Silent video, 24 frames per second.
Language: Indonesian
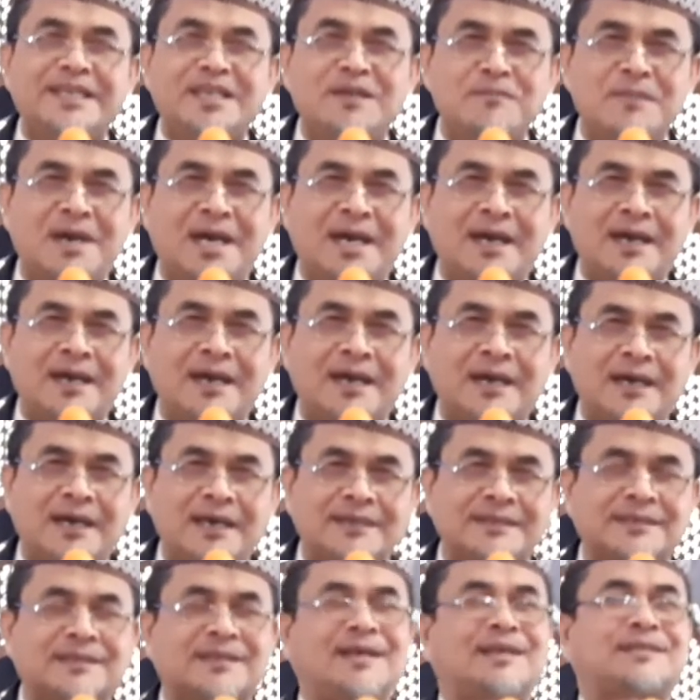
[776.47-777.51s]

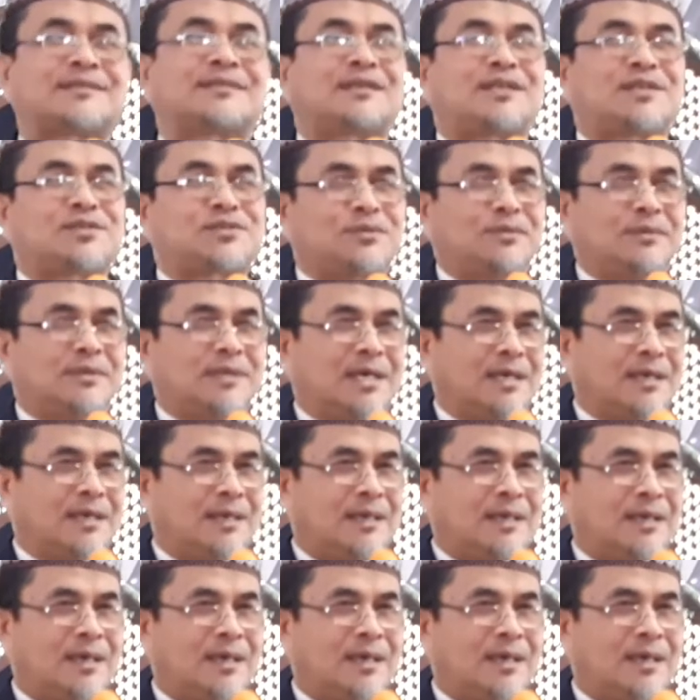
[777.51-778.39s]
iman kata Rasulullah